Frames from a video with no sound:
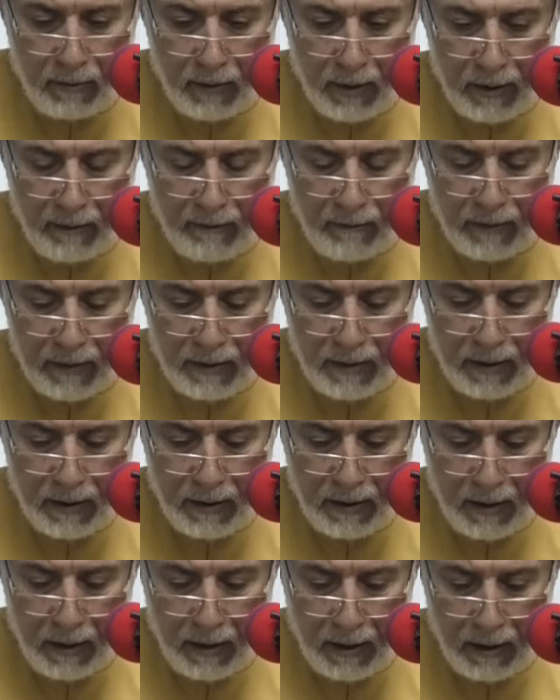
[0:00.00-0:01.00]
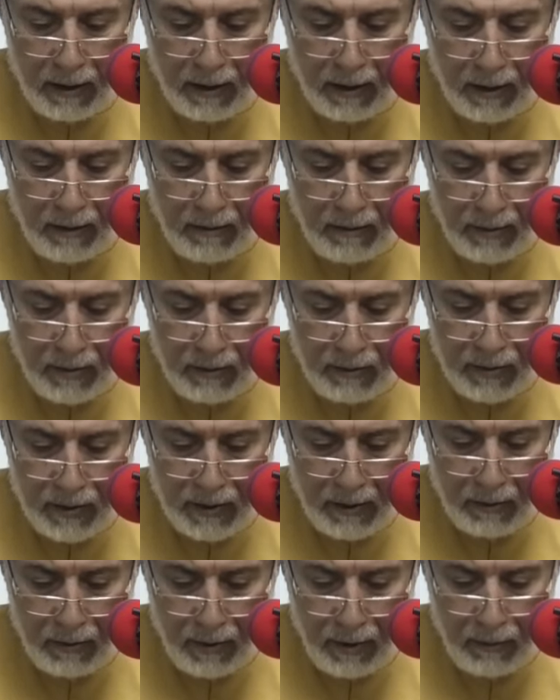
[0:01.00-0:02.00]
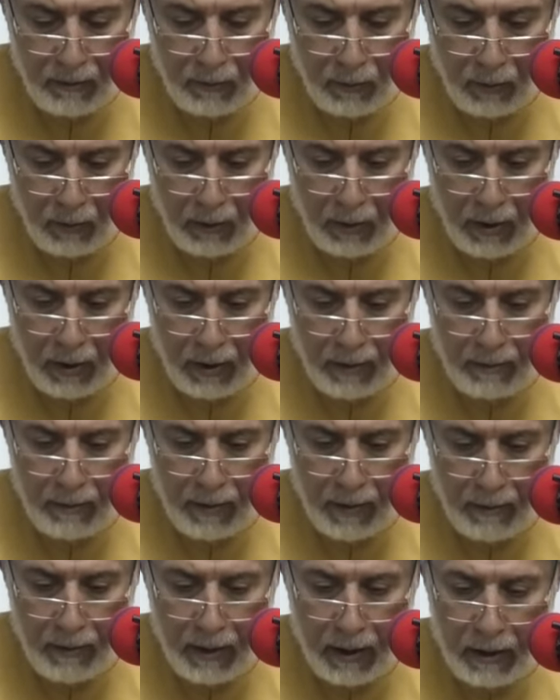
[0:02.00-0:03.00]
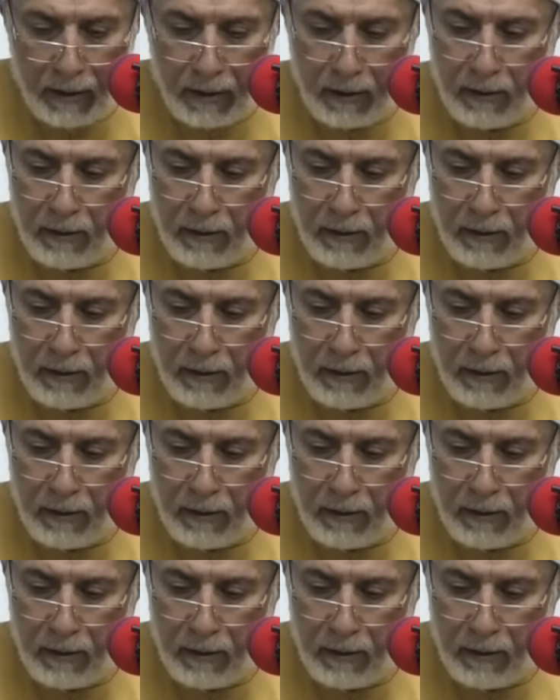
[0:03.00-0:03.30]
ونفس عدد ما وسع علم الله أما بعد